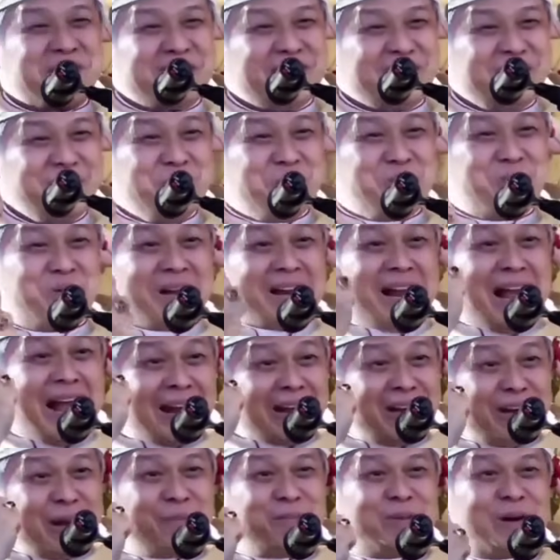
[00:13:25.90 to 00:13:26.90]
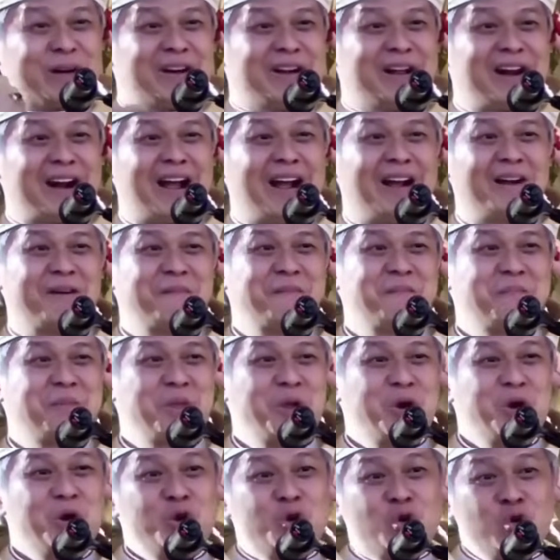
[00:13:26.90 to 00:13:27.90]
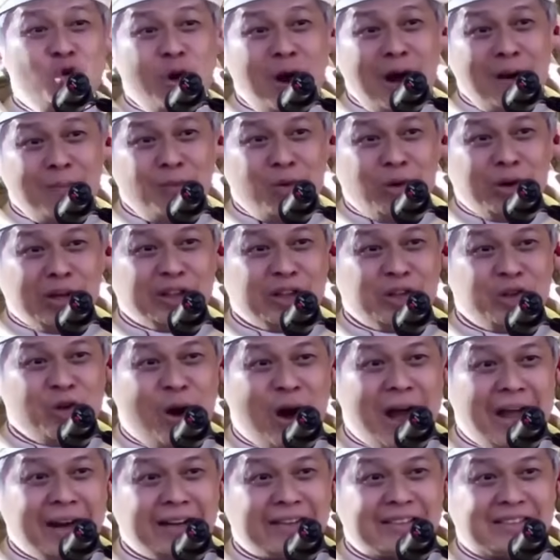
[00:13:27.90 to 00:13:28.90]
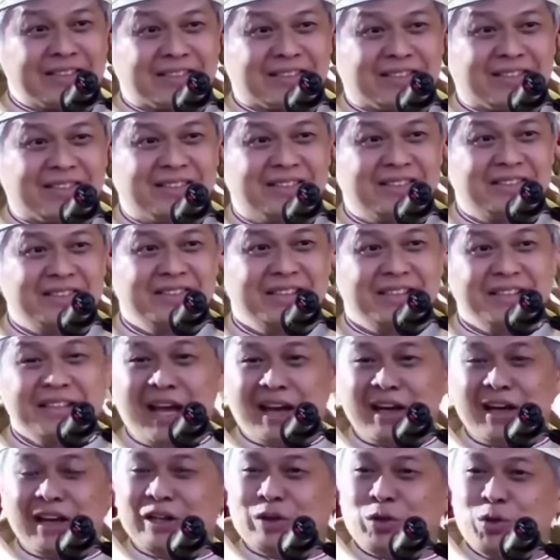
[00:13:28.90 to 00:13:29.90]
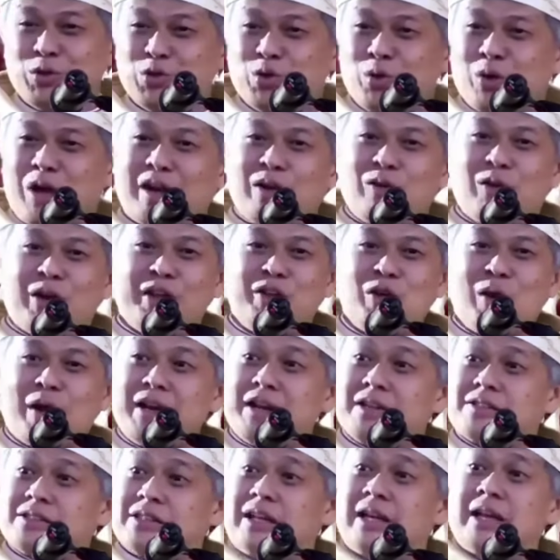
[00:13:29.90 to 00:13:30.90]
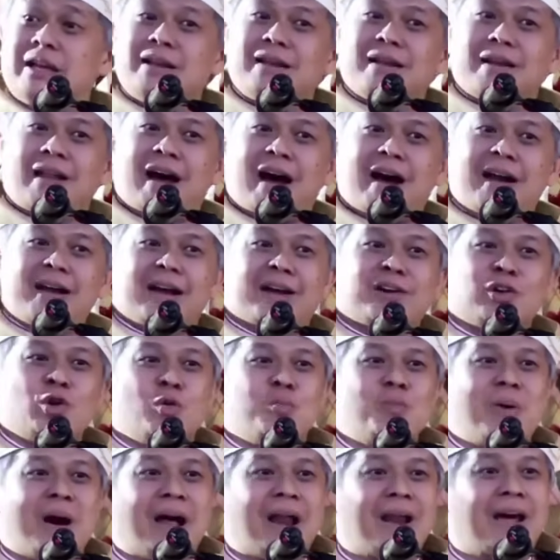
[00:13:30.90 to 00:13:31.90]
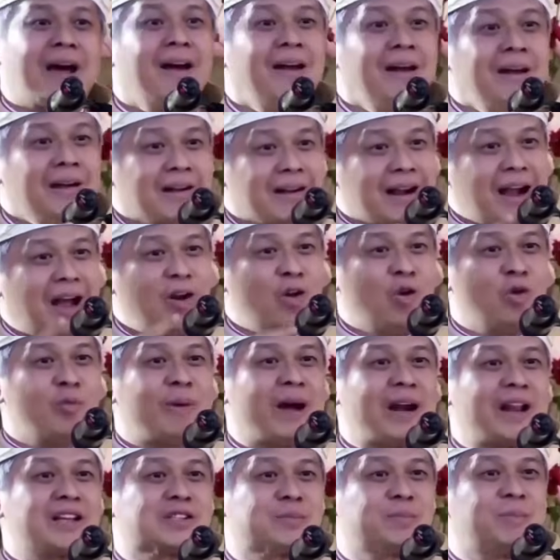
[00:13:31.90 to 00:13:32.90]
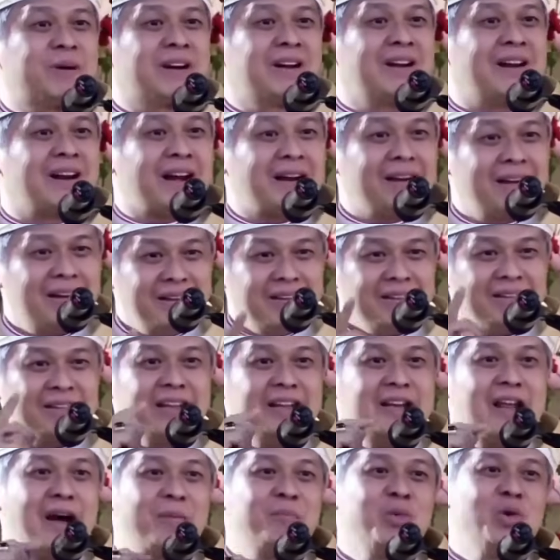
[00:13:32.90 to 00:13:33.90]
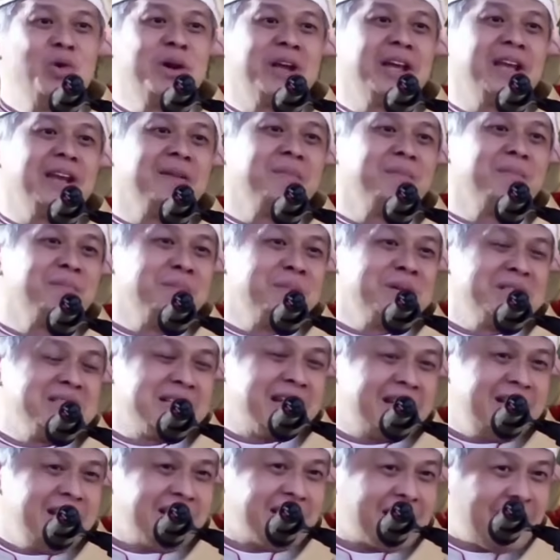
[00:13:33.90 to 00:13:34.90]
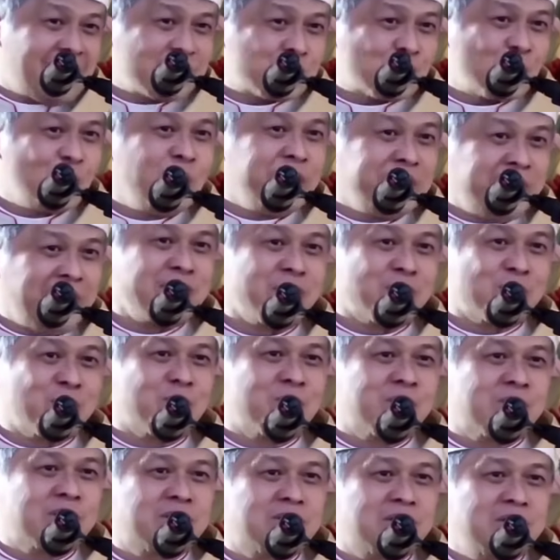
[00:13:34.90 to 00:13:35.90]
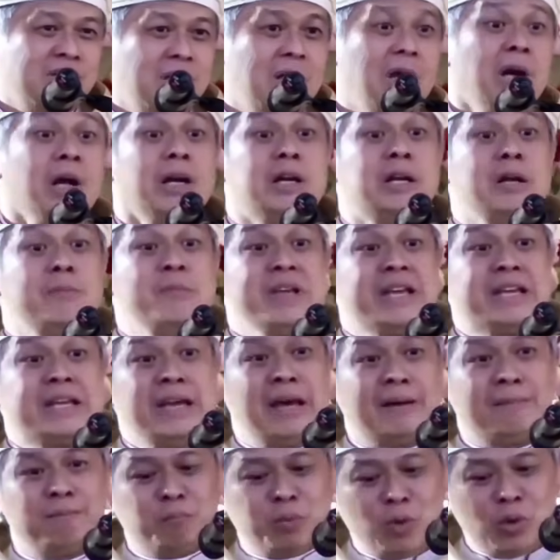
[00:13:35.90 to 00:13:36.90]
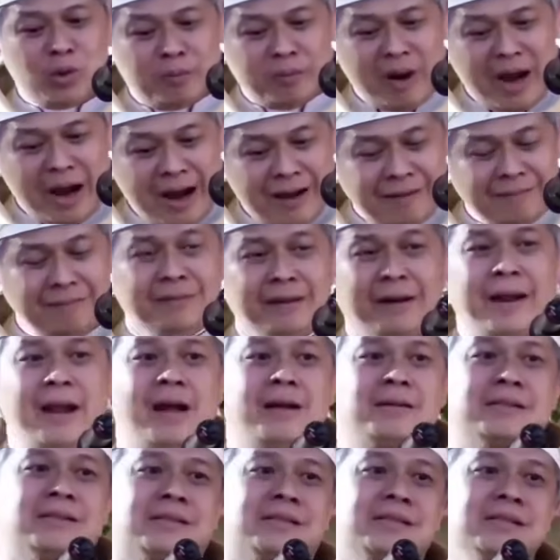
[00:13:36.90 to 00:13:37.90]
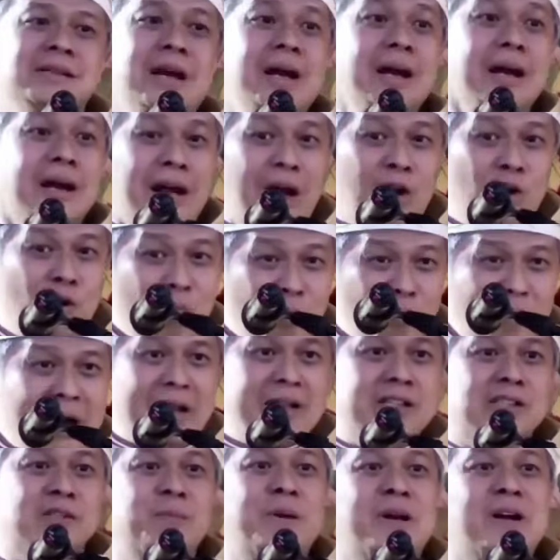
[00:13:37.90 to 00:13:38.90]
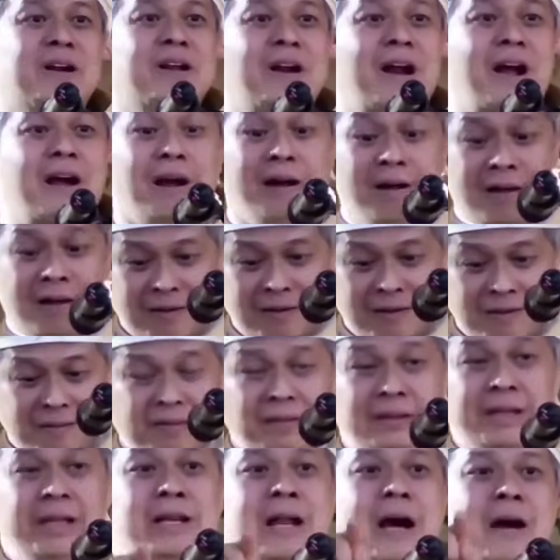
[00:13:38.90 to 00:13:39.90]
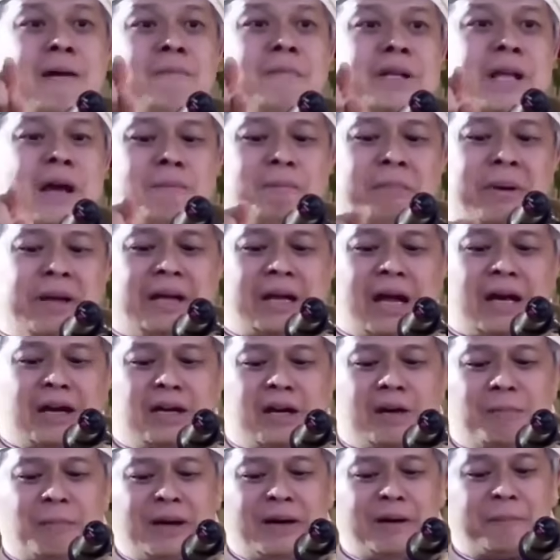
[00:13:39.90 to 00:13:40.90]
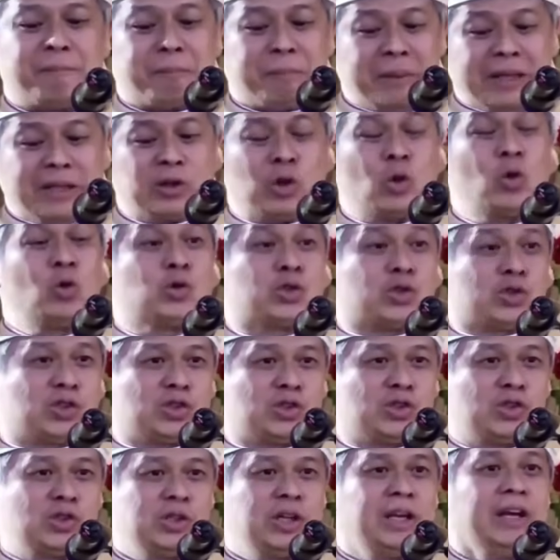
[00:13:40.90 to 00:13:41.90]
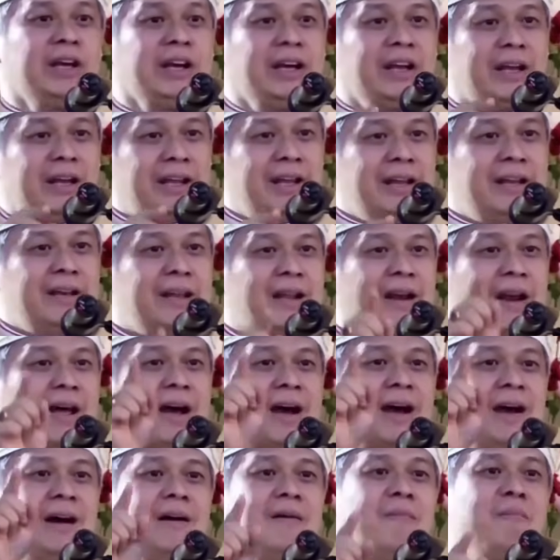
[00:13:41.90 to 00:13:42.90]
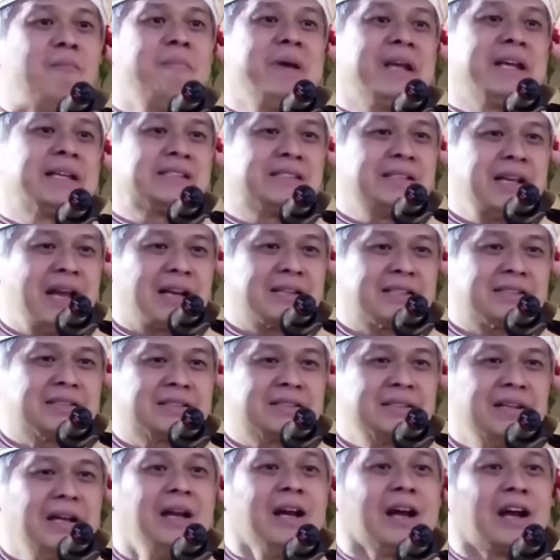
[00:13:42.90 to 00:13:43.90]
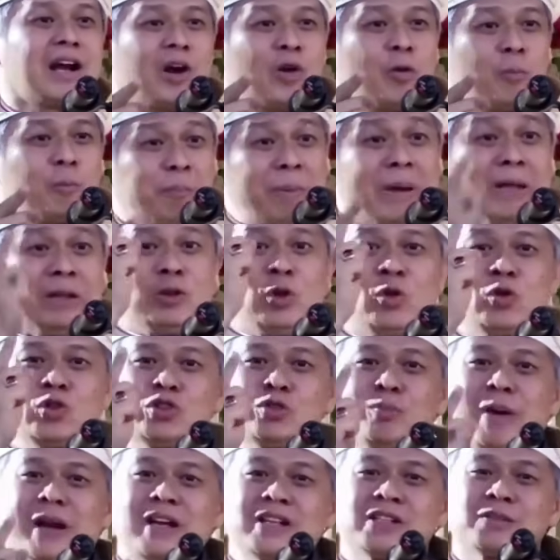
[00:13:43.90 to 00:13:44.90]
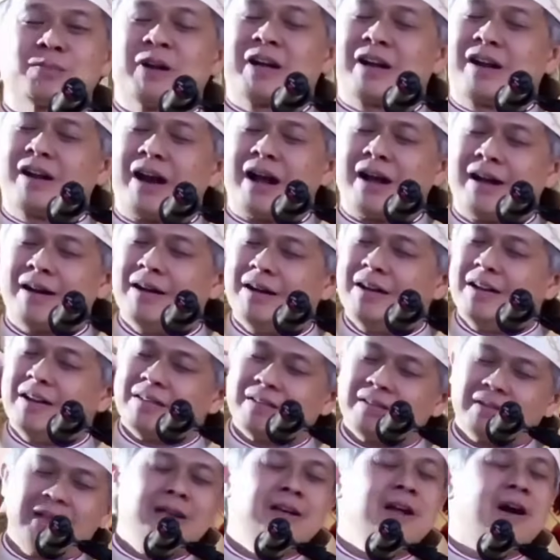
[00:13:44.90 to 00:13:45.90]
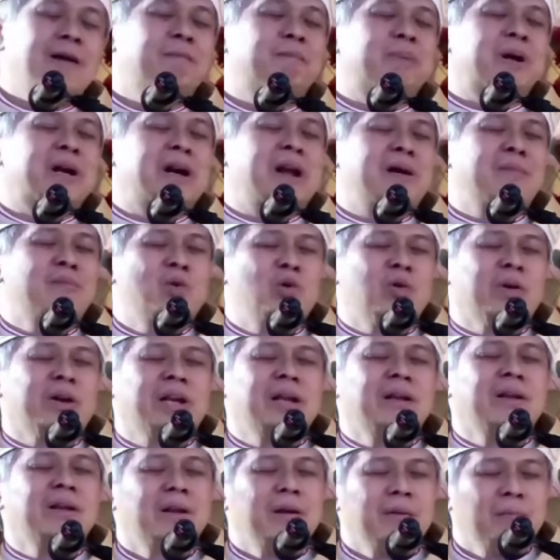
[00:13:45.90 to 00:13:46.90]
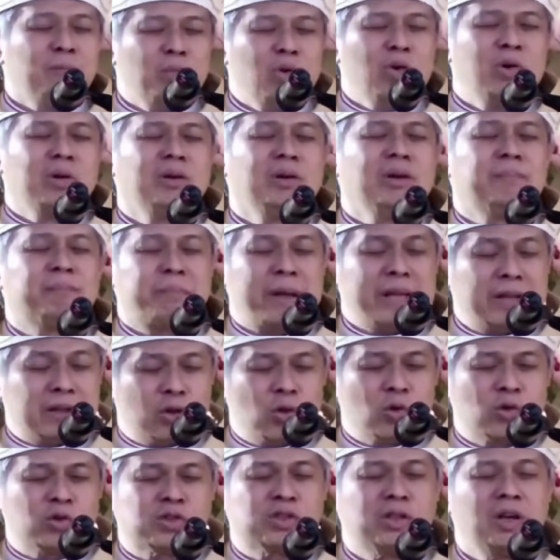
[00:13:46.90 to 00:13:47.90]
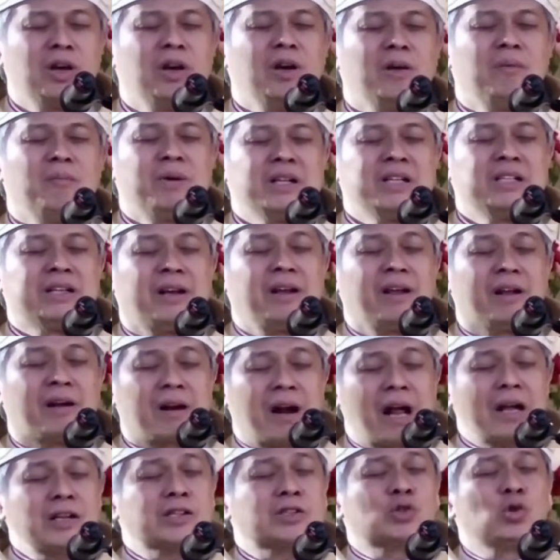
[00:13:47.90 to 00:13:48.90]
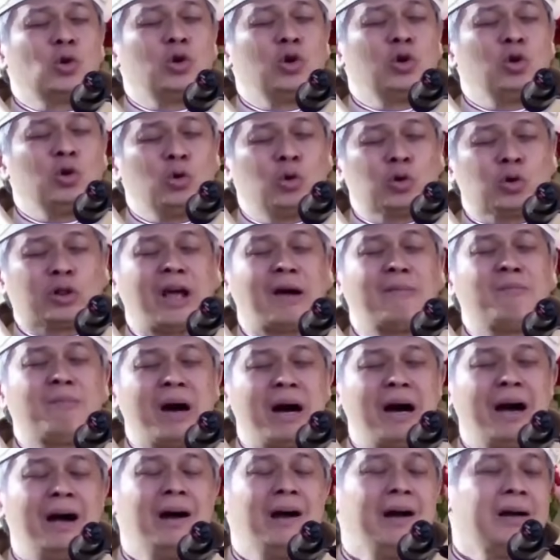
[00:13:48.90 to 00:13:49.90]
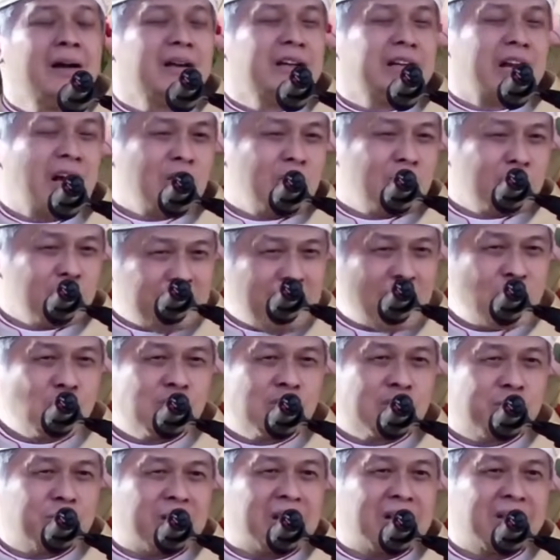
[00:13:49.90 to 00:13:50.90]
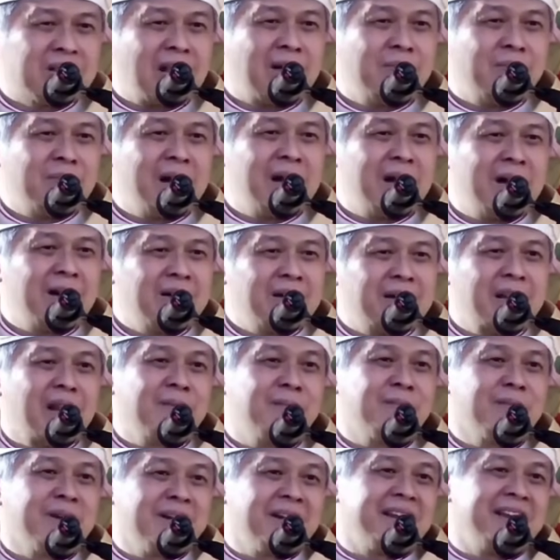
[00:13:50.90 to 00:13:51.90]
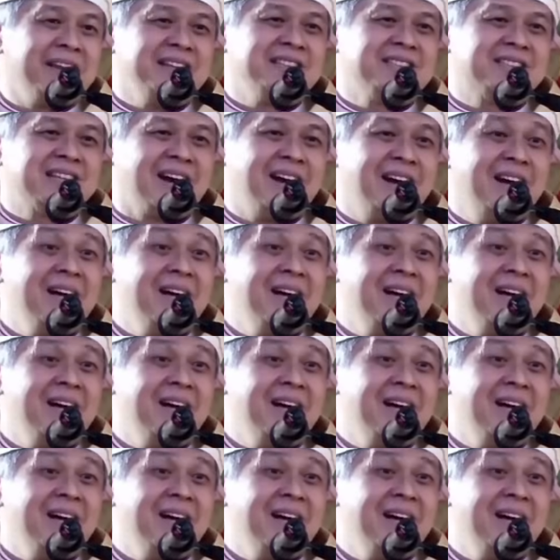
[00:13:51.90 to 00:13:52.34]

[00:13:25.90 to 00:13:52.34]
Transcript: Jadi karena bergerak, dua murid Yohanes yang ditunjukkan oleh Yohanes inilah anak domba Allah. Kalau malas bergerak, tidak mungkin menjadi rasul Yesus. Demikian pun Andreas kalau malas bergerak tidak menyampaikan kepada Petrus inilah Mesias. Kalau Petrus malas bergerak tidak pernah mungkin Petrus menjadi rasul utama dan paus pertama dalam gereja.